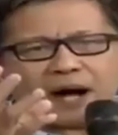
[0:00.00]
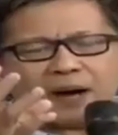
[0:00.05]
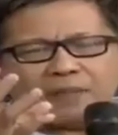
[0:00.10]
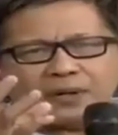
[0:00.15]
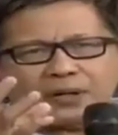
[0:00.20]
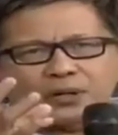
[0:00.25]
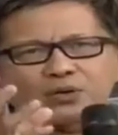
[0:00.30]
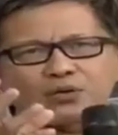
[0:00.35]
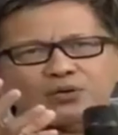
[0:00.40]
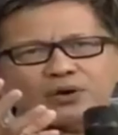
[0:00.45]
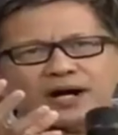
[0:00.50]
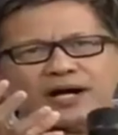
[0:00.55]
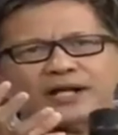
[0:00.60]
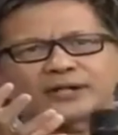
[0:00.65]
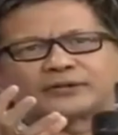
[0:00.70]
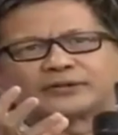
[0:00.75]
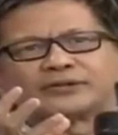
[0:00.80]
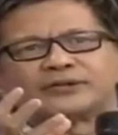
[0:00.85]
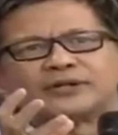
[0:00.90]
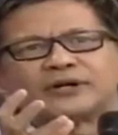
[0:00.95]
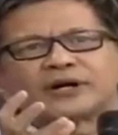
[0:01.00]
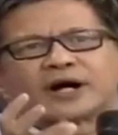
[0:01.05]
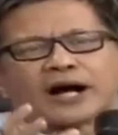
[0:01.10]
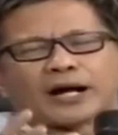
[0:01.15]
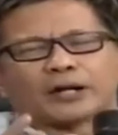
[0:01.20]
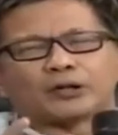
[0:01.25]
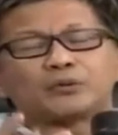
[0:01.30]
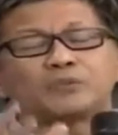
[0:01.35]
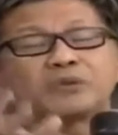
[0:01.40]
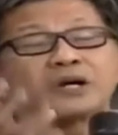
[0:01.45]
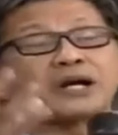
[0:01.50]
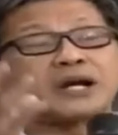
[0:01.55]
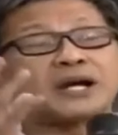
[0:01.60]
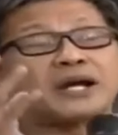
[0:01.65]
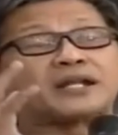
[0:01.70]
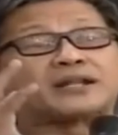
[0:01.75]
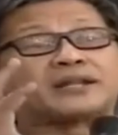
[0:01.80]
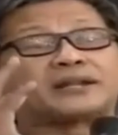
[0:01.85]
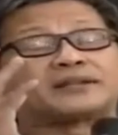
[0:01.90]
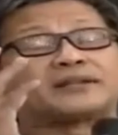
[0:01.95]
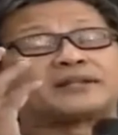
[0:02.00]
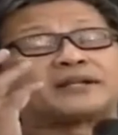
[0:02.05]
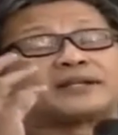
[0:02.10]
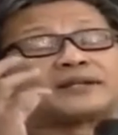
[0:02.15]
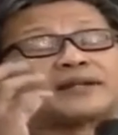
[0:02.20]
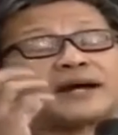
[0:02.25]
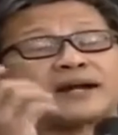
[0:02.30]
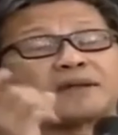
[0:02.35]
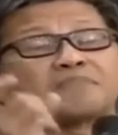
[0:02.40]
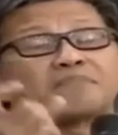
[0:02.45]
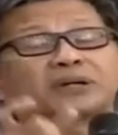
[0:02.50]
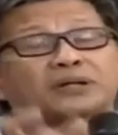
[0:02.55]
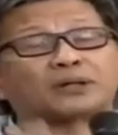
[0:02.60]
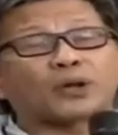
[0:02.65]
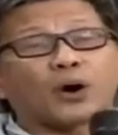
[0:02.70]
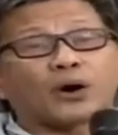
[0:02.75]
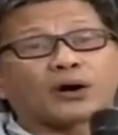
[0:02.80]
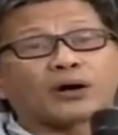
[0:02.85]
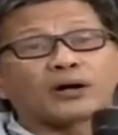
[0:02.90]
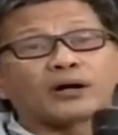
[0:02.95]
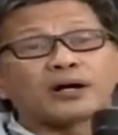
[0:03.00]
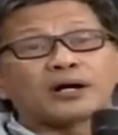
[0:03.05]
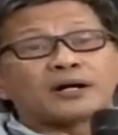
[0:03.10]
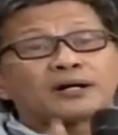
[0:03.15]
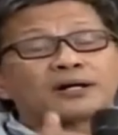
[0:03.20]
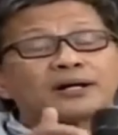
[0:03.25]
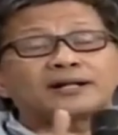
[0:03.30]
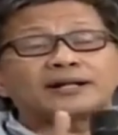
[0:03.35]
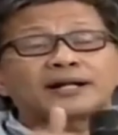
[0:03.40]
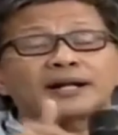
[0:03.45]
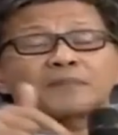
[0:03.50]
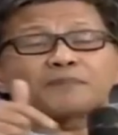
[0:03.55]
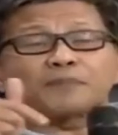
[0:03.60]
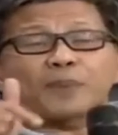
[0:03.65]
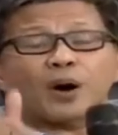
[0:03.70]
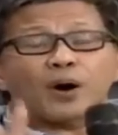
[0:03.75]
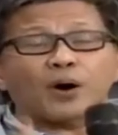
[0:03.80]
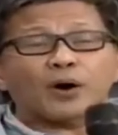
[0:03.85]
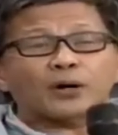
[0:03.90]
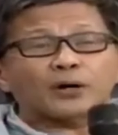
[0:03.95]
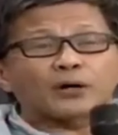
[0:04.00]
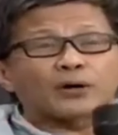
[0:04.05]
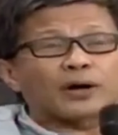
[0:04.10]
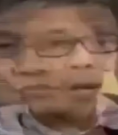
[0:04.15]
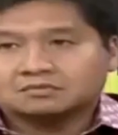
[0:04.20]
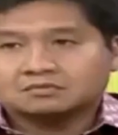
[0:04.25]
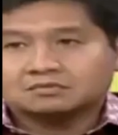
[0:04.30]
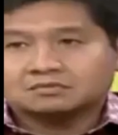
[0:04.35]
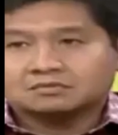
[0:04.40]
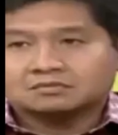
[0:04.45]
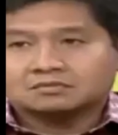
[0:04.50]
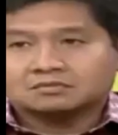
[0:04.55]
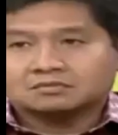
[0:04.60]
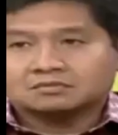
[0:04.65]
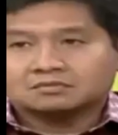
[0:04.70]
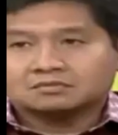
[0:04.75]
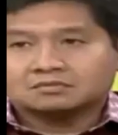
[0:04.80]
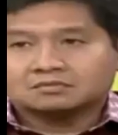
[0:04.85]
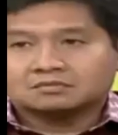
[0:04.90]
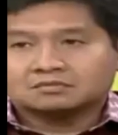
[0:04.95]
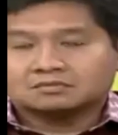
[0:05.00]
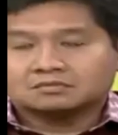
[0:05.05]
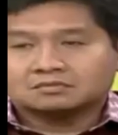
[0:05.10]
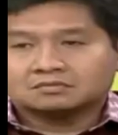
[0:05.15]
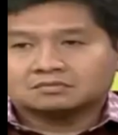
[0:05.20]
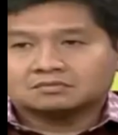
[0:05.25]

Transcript: nggak berguna itu. Karena itu mending ditanam beton, ditanam pohon dong kalau lahan kosong tuh.